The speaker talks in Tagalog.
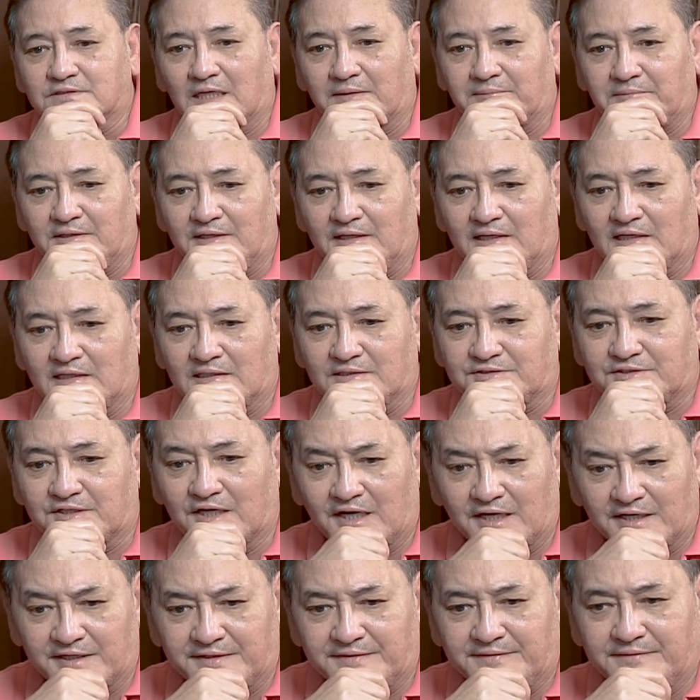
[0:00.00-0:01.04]
Sabi niya,
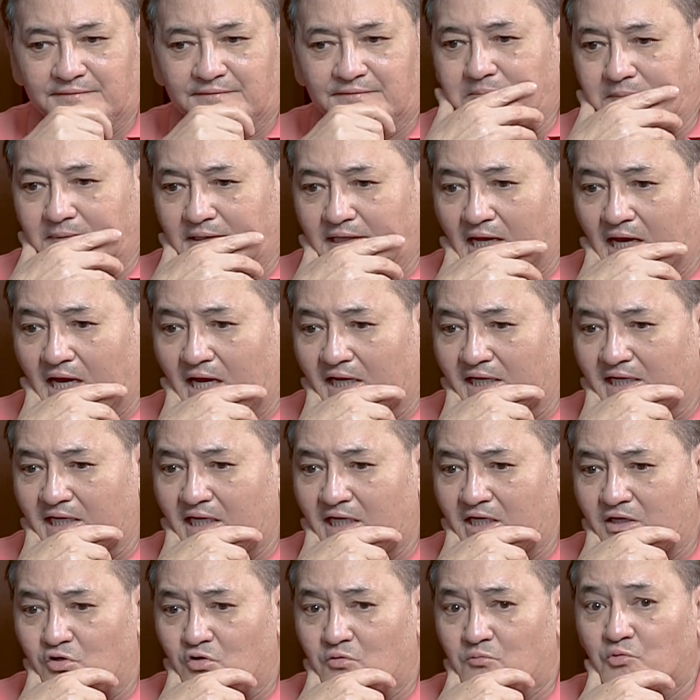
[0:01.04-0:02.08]
Chard, may uncle
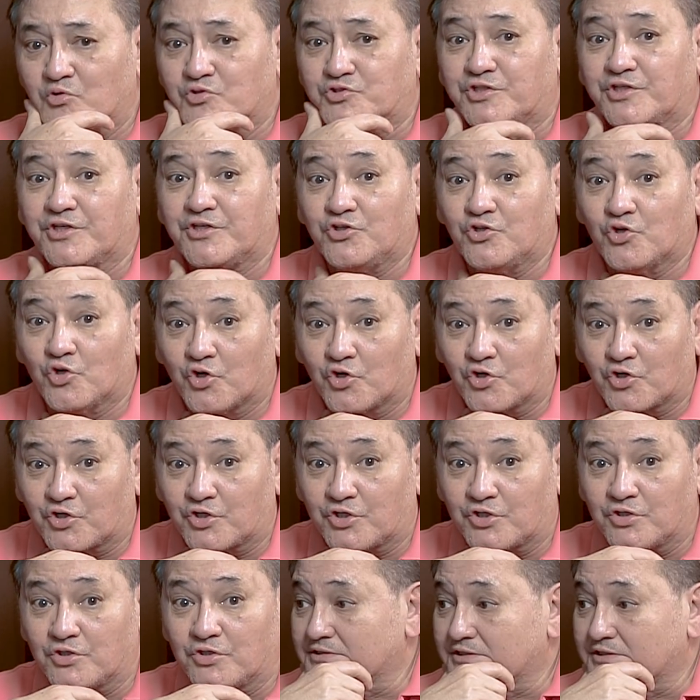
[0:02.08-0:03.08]
ako mo senior,